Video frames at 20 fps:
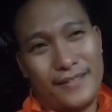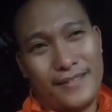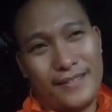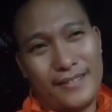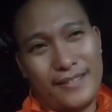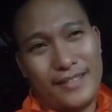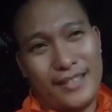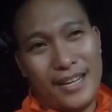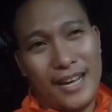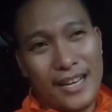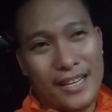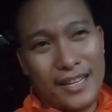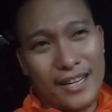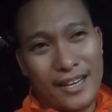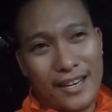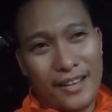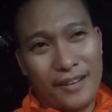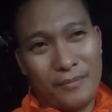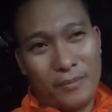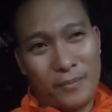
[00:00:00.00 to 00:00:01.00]
ingana na mo
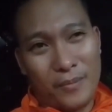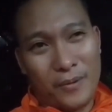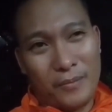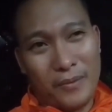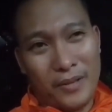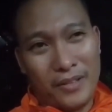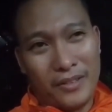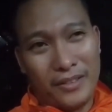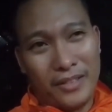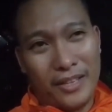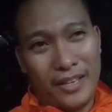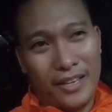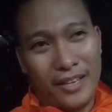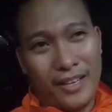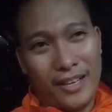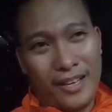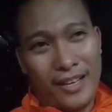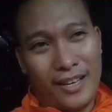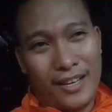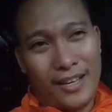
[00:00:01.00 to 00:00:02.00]
for maintain
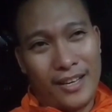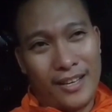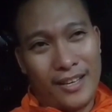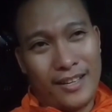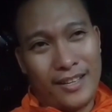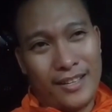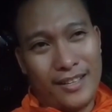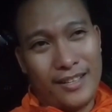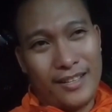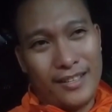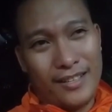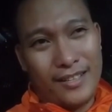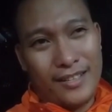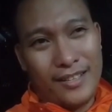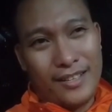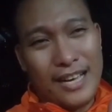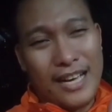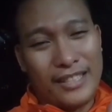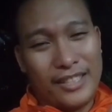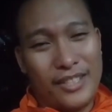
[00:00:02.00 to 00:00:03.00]

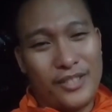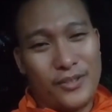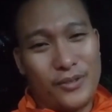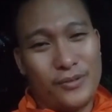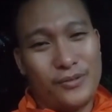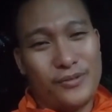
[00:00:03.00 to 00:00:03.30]
attitude.